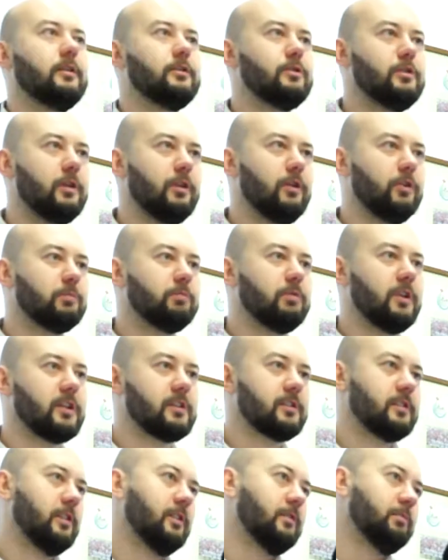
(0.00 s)
Dzisiaj o
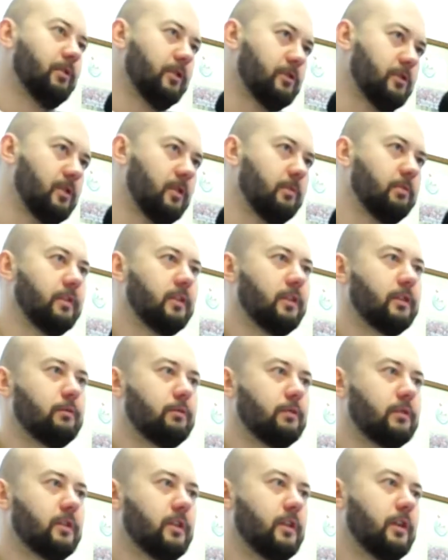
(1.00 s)
odblaskach. Patrzę na pana
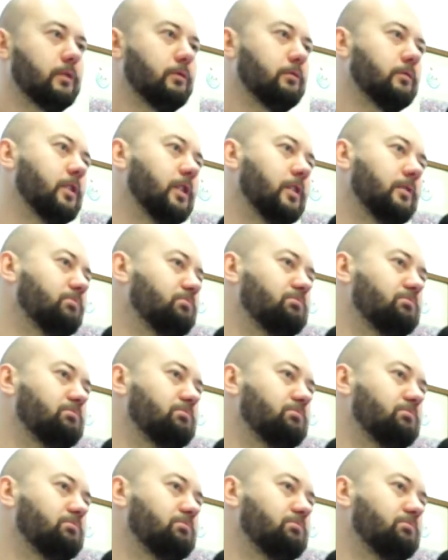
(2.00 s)
kurtka, a tutaj